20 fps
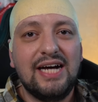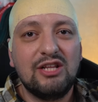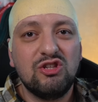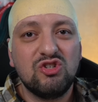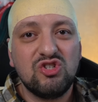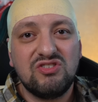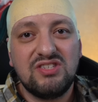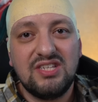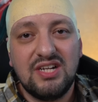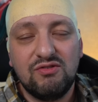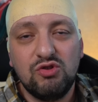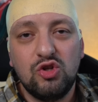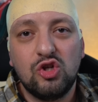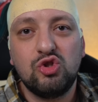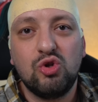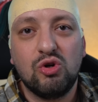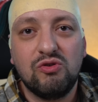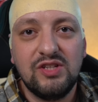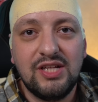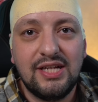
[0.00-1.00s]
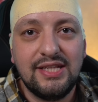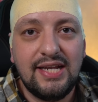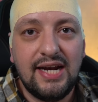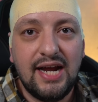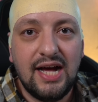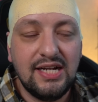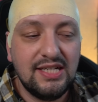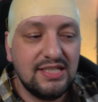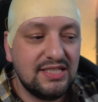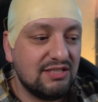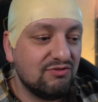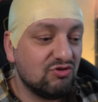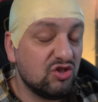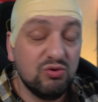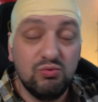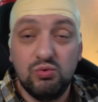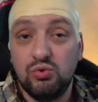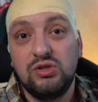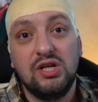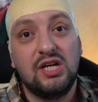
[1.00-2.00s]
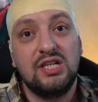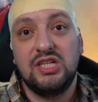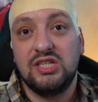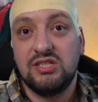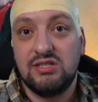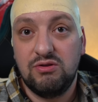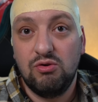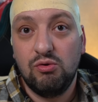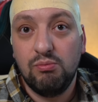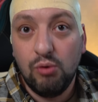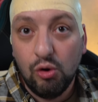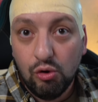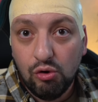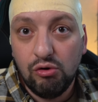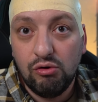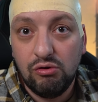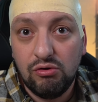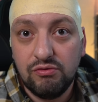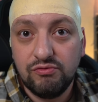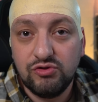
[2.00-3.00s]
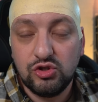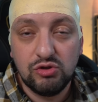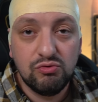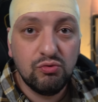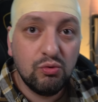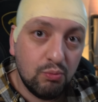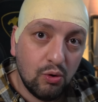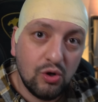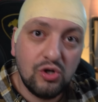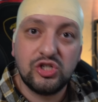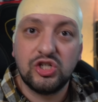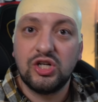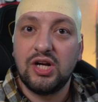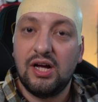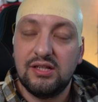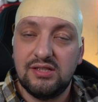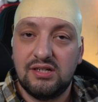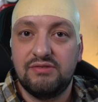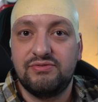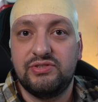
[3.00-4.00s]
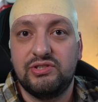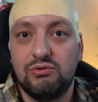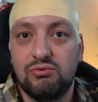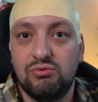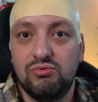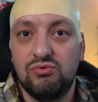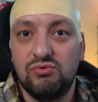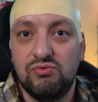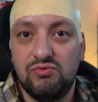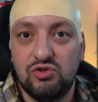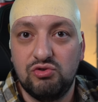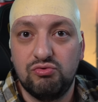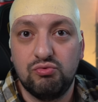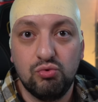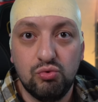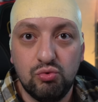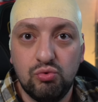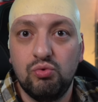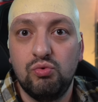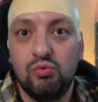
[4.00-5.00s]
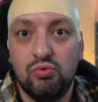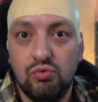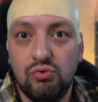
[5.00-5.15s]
оно же все равно оторвано от реальности. Вживую-то они сломо. Вживую больше кадров в секунду, вживую.